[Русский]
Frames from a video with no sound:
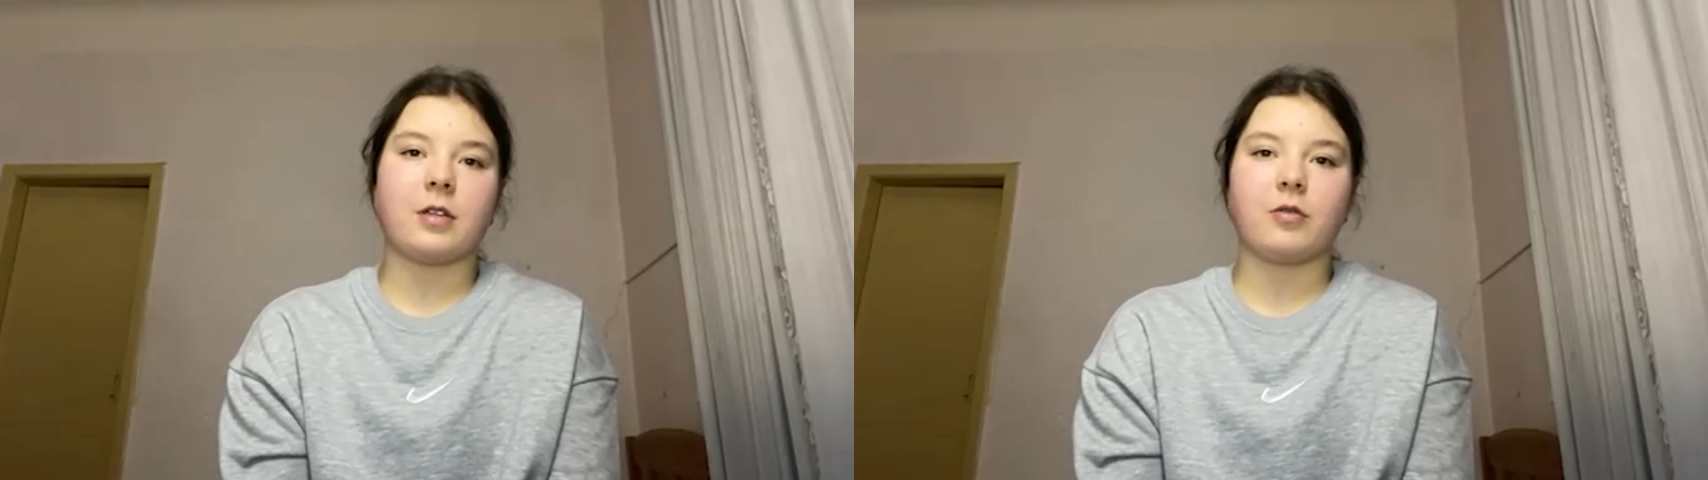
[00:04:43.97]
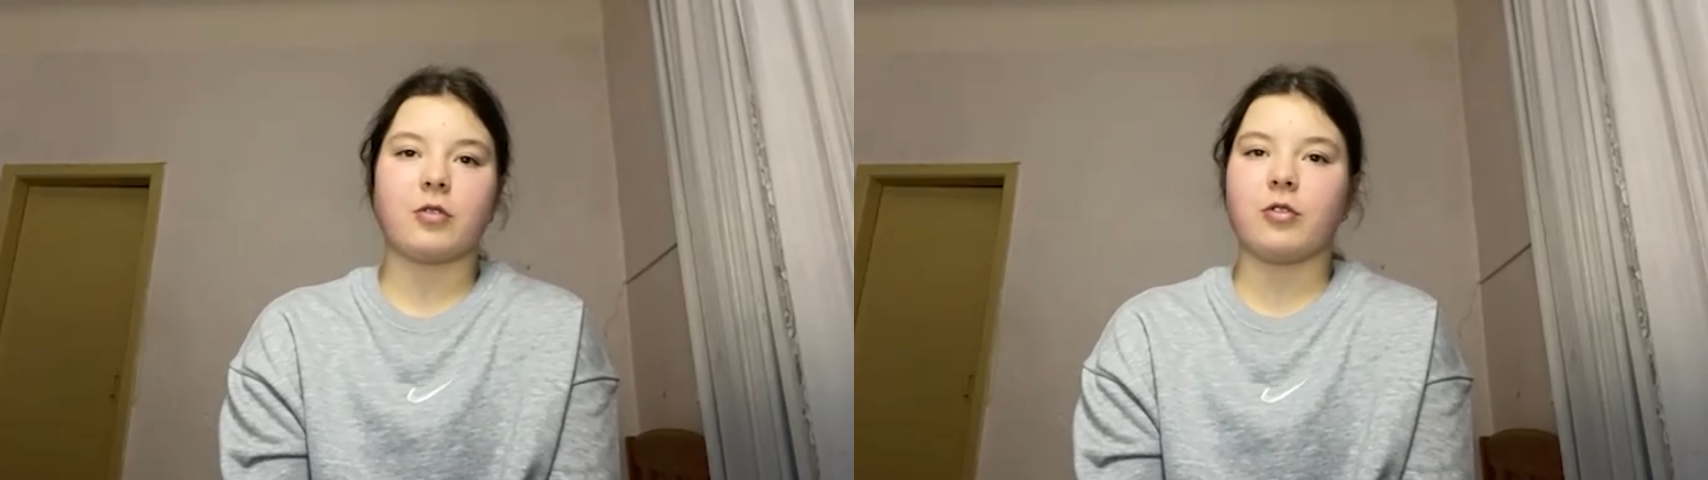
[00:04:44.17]

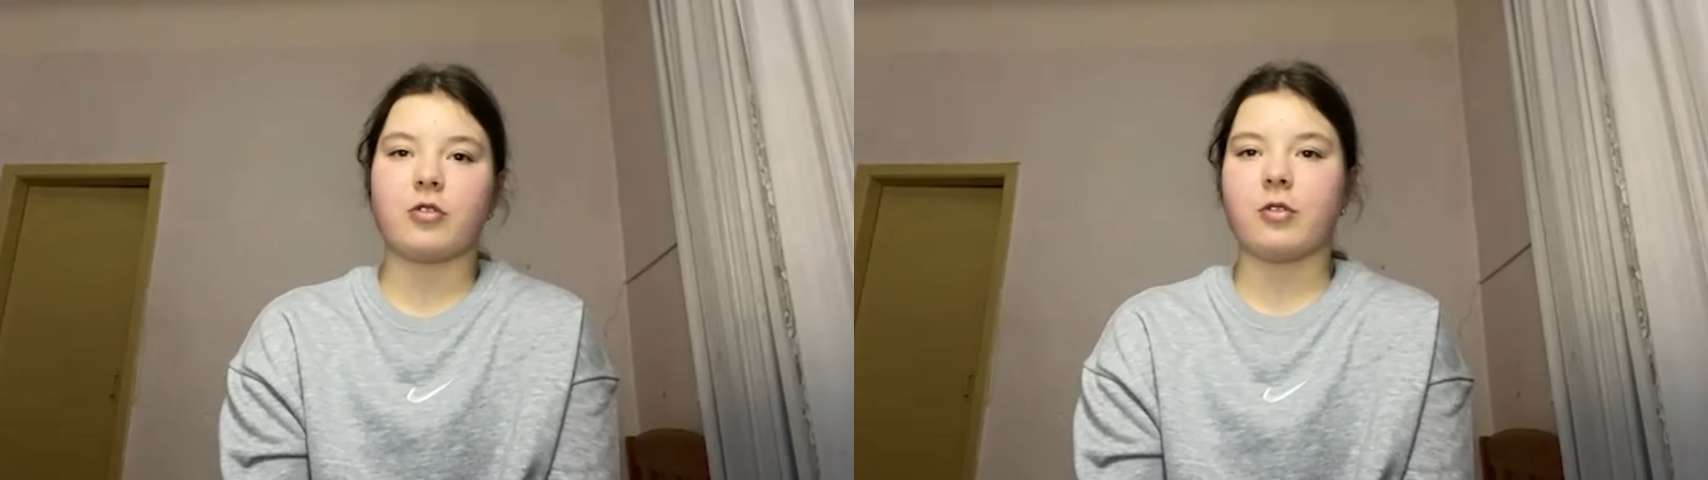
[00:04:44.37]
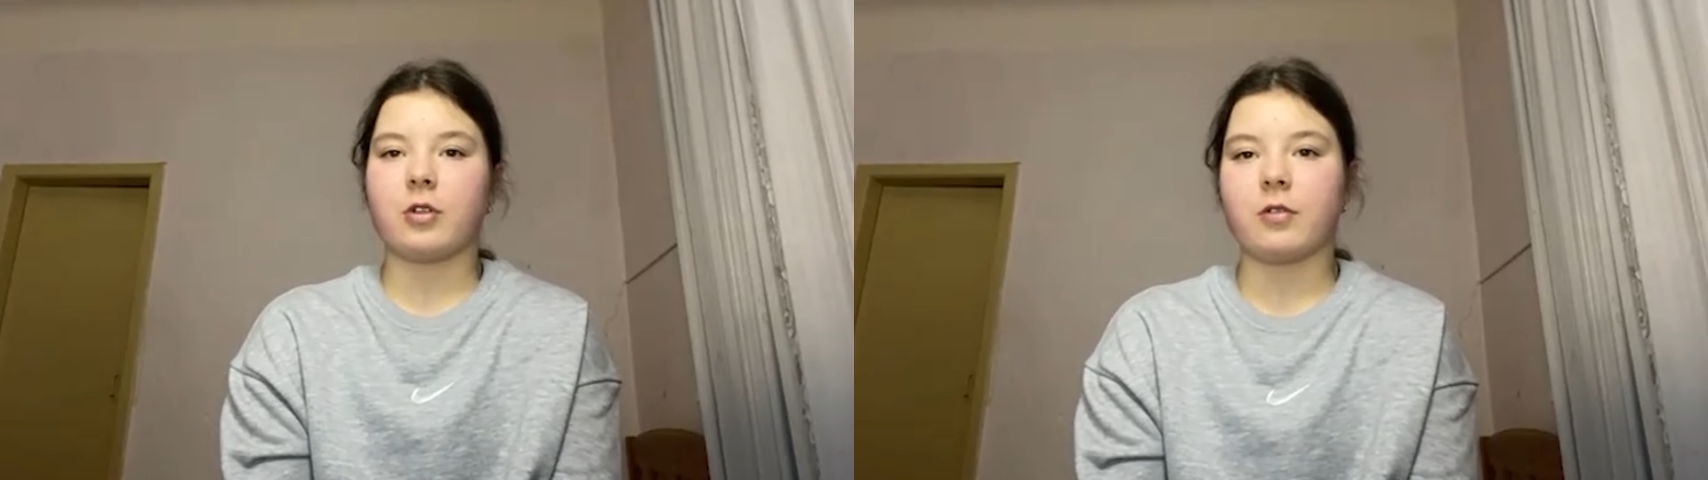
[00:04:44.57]
они уже
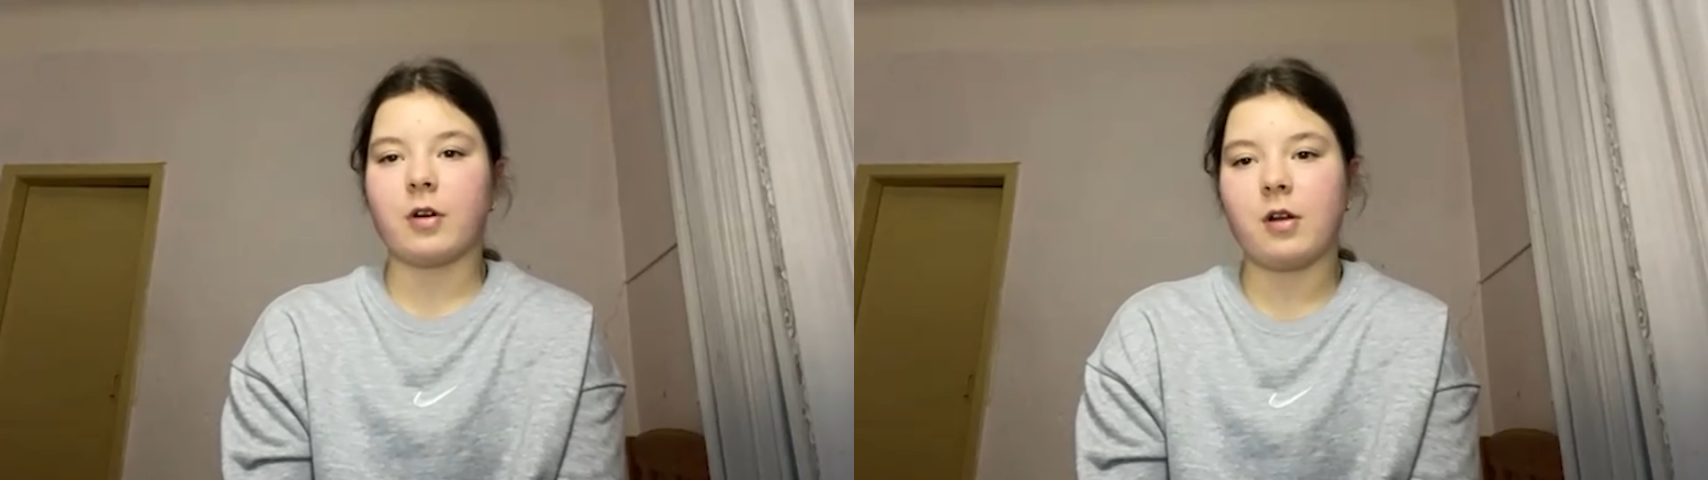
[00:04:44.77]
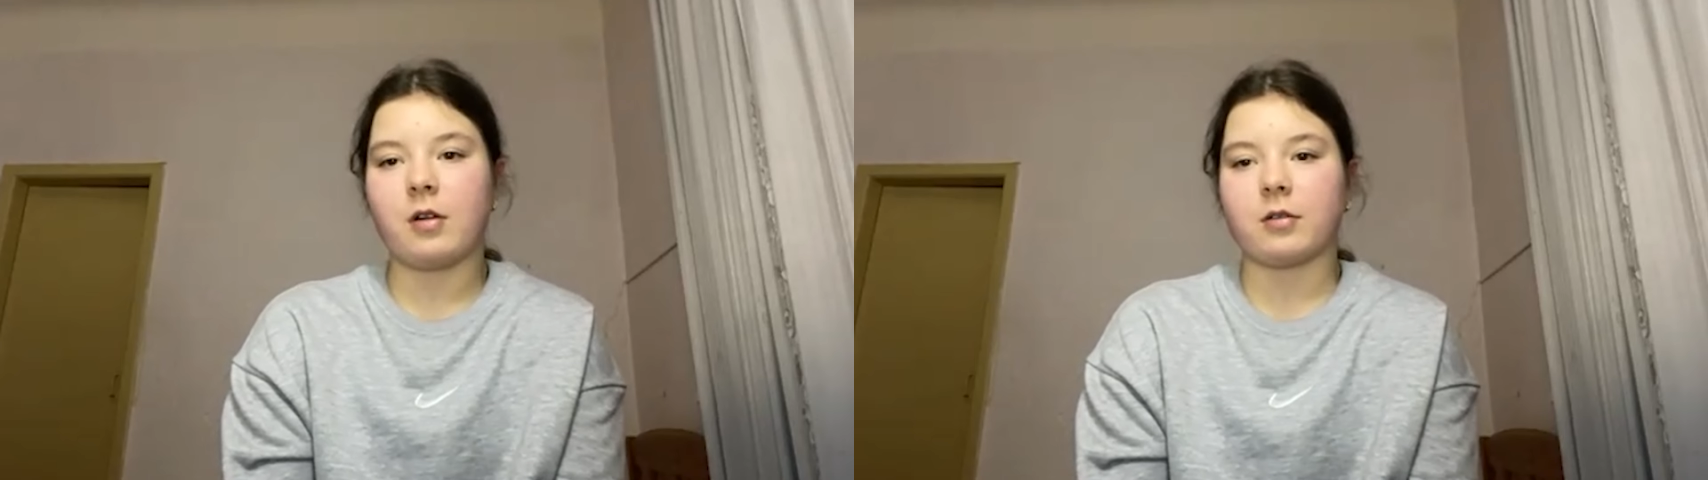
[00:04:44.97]
ничего не
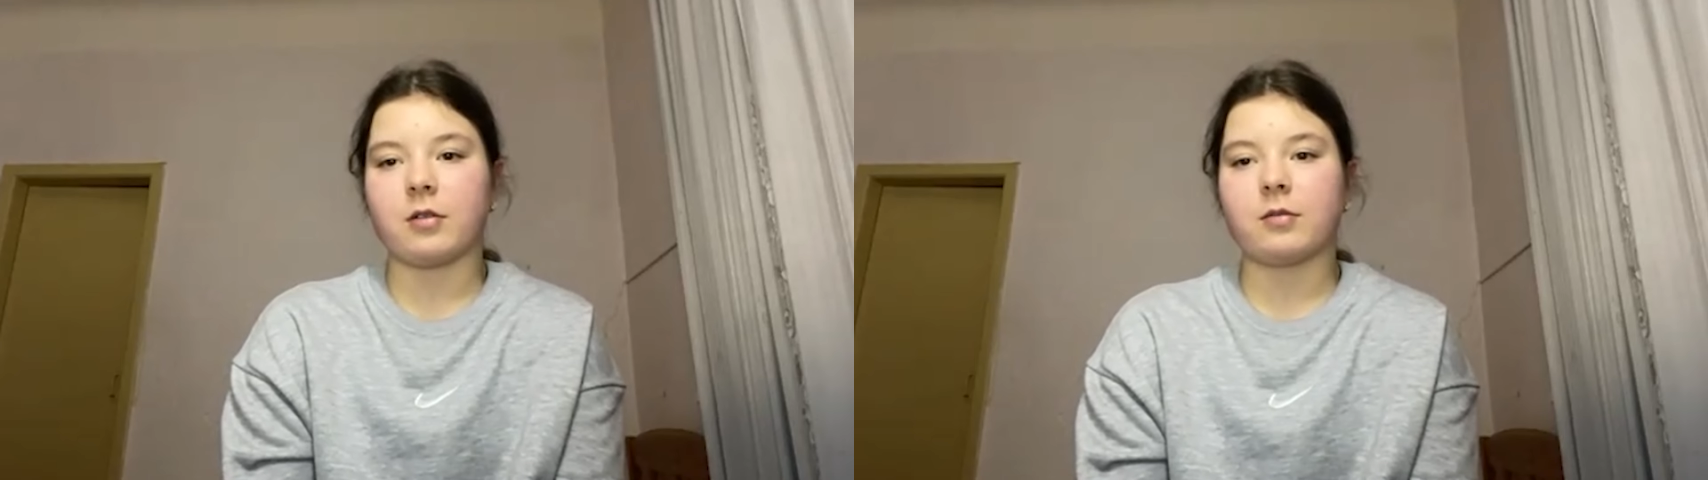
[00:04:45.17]
говорили.